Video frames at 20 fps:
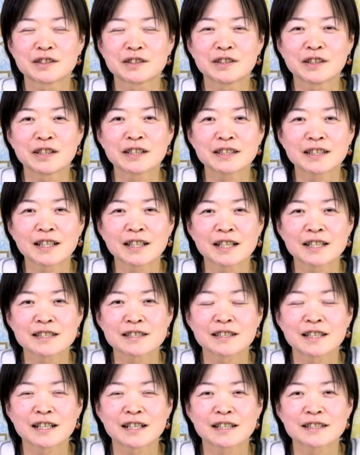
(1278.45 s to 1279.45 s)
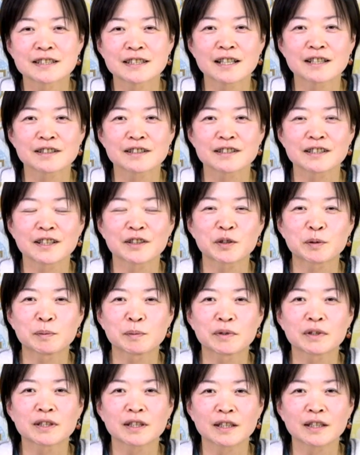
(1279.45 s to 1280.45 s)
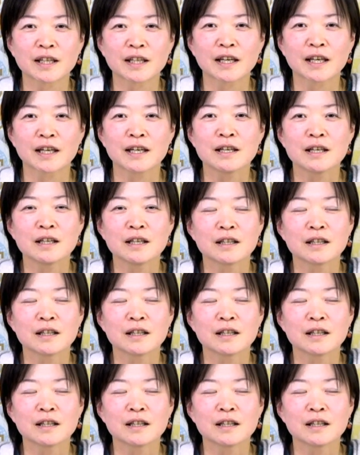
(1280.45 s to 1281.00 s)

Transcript: ごい大事なチャンスだと思っていて